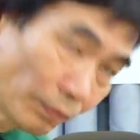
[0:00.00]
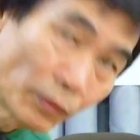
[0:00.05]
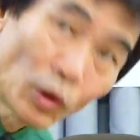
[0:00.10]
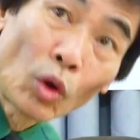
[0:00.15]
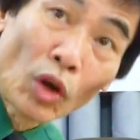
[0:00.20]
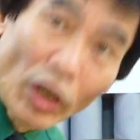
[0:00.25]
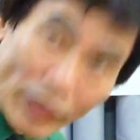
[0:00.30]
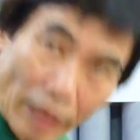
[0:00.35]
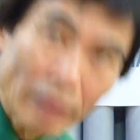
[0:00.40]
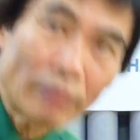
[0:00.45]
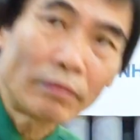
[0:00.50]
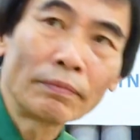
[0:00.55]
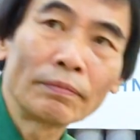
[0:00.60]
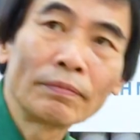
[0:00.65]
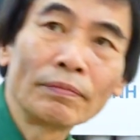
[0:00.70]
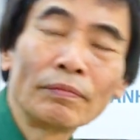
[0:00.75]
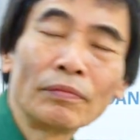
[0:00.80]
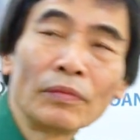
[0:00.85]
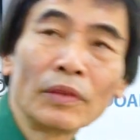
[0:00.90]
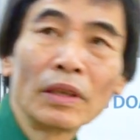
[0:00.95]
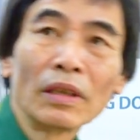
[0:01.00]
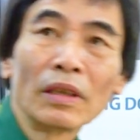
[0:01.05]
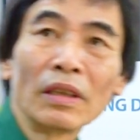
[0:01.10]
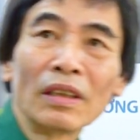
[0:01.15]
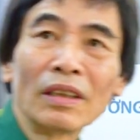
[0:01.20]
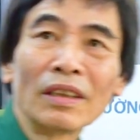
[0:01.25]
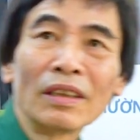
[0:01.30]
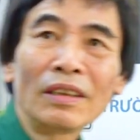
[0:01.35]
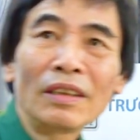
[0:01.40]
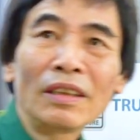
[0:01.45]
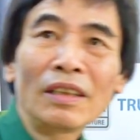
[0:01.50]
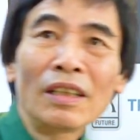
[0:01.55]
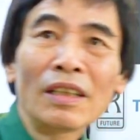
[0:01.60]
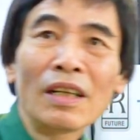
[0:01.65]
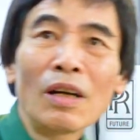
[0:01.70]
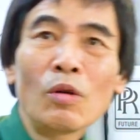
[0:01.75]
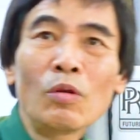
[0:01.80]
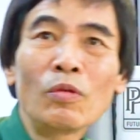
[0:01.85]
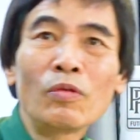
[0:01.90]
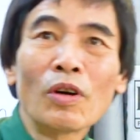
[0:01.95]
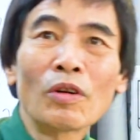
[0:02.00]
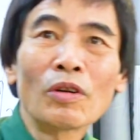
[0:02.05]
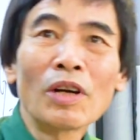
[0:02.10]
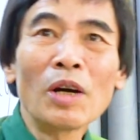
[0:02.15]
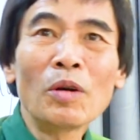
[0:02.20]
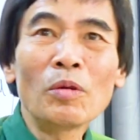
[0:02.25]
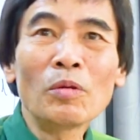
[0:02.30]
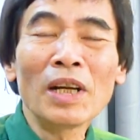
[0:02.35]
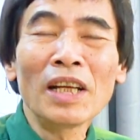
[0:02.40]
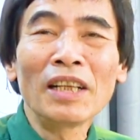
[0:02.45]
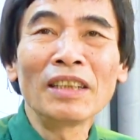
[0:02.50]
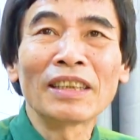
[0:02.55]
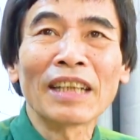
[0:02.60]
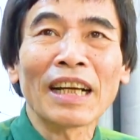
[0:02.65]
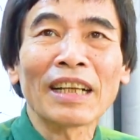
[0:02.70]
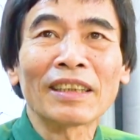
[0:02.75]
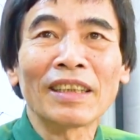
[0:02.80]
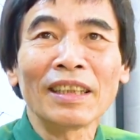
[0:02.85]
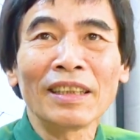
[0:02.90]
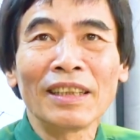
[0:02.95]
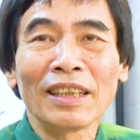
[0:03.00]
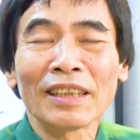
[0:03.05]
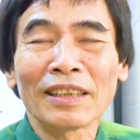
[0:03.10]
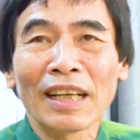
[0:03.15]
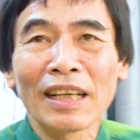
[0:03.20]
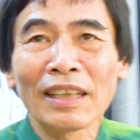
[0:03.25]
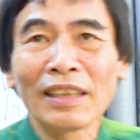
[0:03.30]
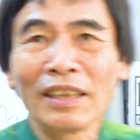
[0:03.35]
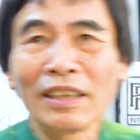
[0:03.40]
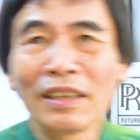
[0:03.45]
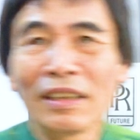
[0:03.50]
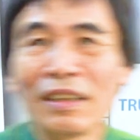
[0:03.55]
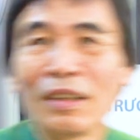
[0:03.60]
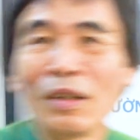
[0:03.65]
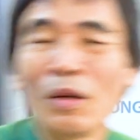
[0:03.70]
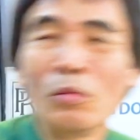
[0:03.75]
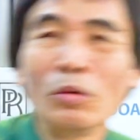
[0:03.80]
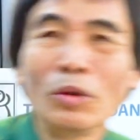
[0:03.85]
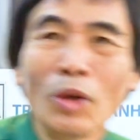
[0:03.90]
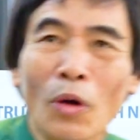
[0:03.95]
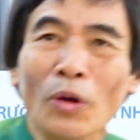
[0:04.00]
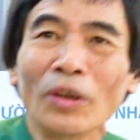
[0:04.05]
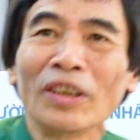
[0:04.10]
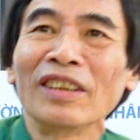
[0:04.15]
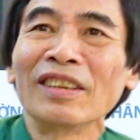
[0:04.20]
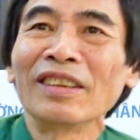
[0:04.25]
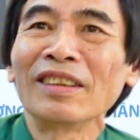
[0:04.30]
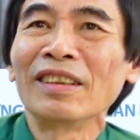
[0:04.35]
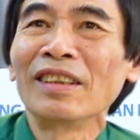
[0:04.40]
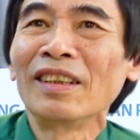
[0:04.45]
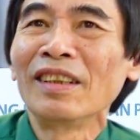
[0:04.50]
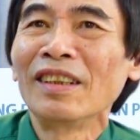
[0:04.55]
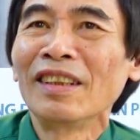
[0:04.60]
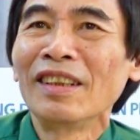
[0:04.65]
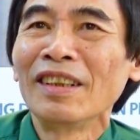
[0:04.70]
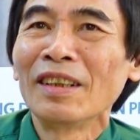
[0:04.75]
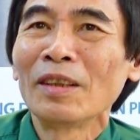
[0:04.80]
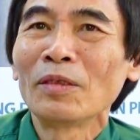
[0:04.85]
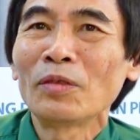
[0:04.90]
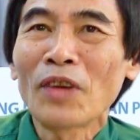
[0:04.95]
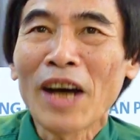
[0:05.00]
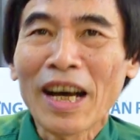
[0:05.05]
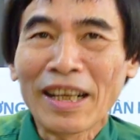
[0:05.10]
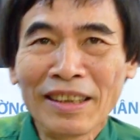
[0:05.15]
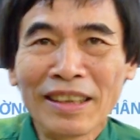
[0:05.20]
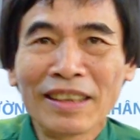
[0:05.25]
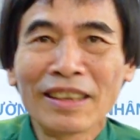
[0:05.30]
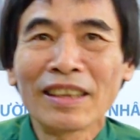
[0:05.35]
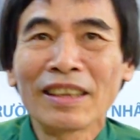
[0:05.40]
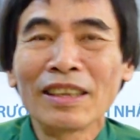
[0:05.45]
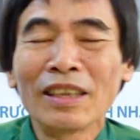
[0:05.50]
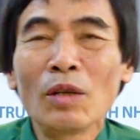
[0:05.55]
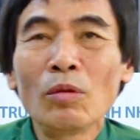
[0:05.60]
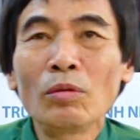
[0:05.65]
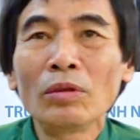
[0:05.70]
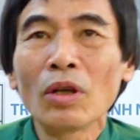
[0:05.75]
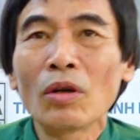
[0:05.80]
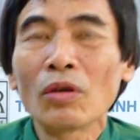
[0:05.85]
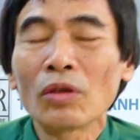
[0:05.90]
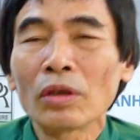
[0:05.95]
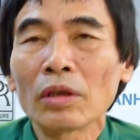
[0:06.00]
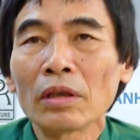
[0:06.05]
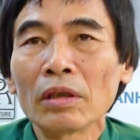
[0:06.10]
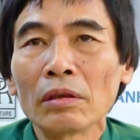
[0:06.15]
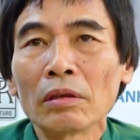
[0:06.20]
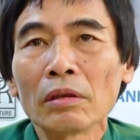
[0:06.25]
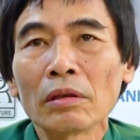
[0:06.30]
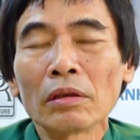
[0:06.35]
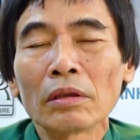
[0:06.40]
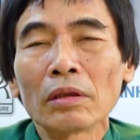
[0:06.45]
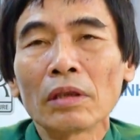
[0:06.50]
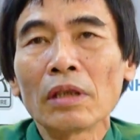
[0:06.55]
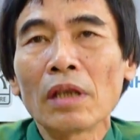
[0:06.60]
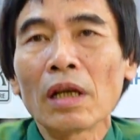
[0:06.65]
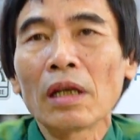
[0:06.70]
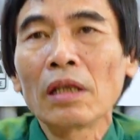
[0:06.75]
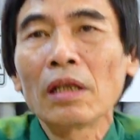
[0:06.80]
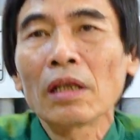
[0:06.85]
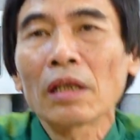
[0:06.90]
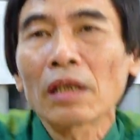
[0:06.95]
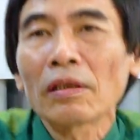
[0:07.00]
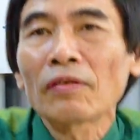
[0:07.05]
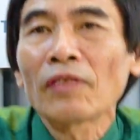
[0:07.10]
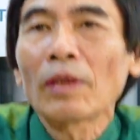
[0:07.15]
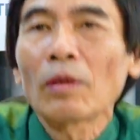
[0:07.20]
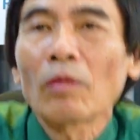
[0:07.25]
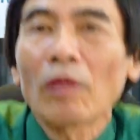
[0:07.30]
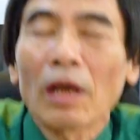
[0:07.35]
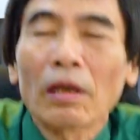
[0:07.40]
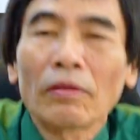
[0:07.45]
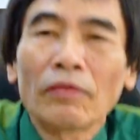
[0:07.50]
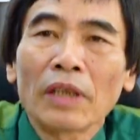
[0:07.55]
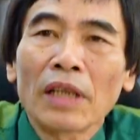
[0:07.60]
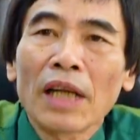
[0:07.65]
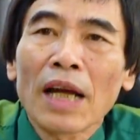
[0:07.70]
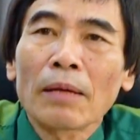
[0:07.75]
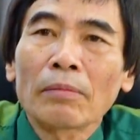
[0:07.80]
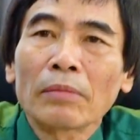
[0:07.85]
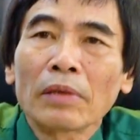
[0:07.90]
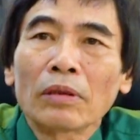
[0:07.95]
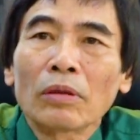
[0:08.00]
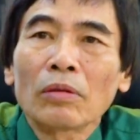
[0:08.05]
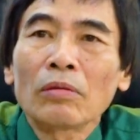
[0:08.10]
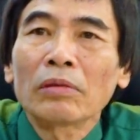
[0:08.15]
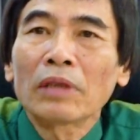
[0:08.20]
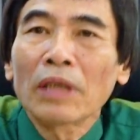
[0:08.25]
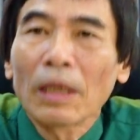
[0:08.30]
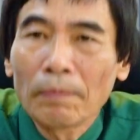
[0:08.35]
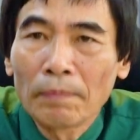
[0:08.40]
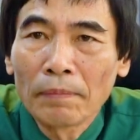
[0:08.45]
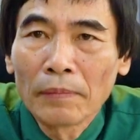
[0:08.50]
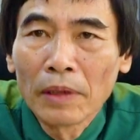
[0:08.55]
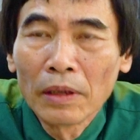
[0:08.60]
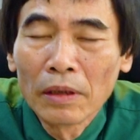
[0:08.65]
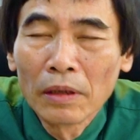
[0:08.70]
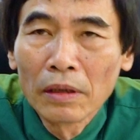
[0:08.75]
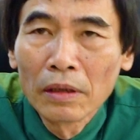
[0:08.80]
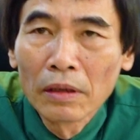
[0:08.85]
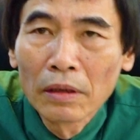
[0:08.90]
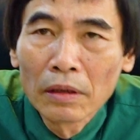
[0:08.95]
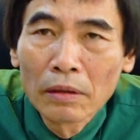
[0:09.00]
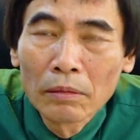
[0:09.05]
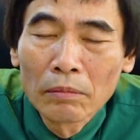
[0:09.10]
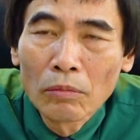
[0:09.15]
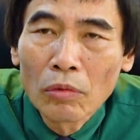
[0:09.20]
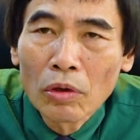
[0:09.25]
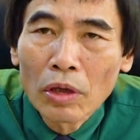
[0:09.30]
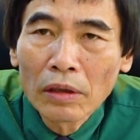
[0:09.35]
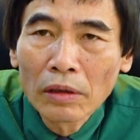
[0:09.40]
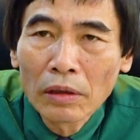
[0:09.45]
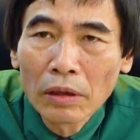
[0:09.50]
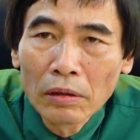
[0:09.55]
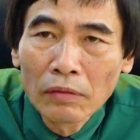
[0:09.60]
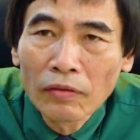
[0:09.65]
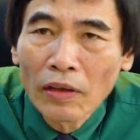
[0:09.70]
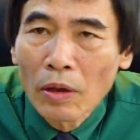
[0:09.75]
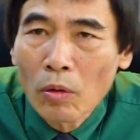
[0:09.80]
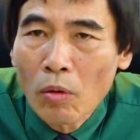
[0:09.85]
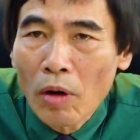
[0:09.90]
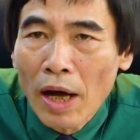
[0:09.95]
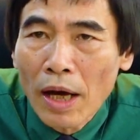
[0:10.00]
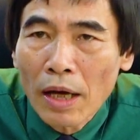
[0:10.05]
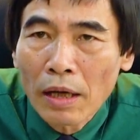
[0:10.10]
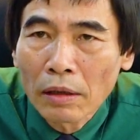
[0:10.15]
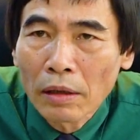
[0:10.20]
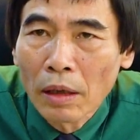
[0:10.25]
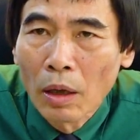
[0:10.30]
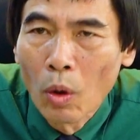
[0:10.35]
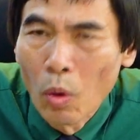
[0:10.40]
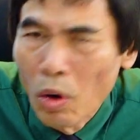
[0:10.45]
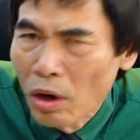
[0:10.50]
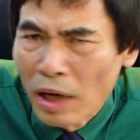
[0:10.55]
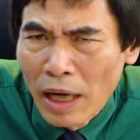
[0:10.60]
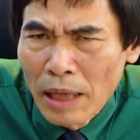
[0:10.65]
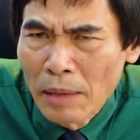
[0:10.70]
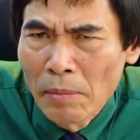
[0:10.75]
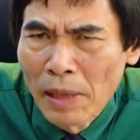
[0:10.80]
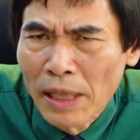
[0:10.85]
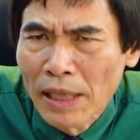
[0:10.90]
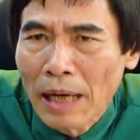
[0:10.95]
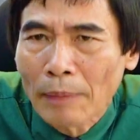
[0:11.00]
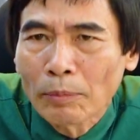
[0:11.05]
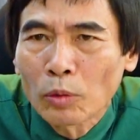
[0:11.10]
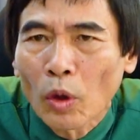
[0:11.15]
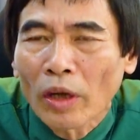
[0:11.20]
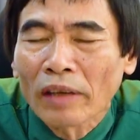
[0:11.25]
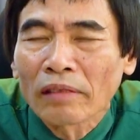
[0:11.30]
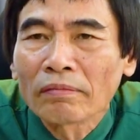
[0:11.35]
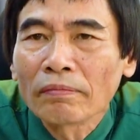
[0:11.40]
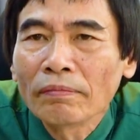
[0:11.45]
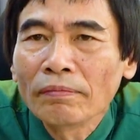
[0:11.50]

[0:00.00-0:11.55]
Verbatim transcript: tôi nói thật chưa đâu vào đâu lên giải thích người ta như đúng rồi ấy phán như thế thì đúng rồi thì đấy là cái văn hóa Việt Nam thì tôi không chấp một cái thứ văn hóa luôn lấy mình làm chuẩn